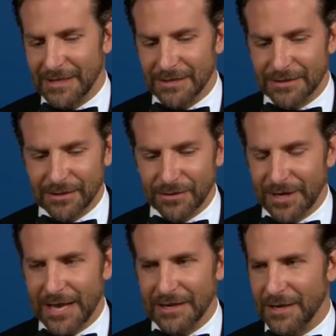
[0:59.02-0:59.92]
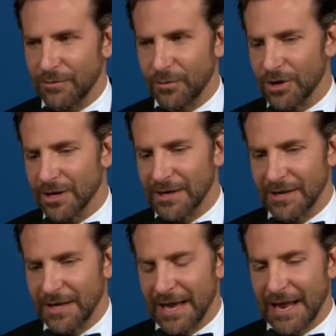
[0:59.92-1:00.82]
Euh, je suis un peu nerveux ce
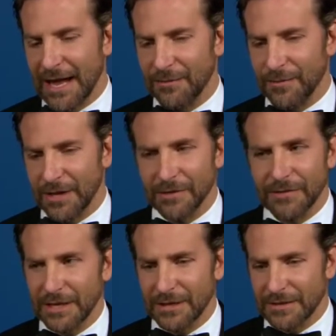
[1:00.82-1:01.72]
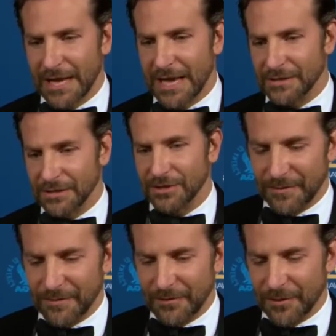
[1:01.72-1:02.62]
soir, mais très excité.
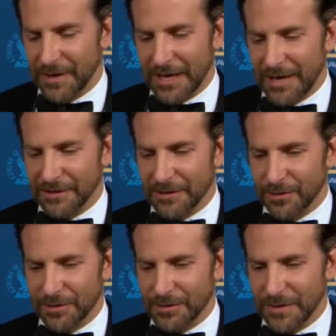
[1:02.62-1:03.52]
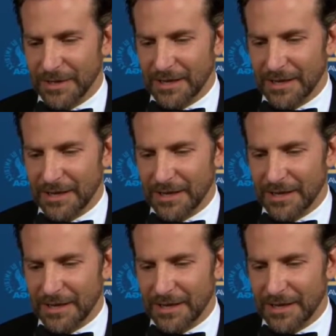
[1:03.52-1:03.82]
J'espère Lady Gaga va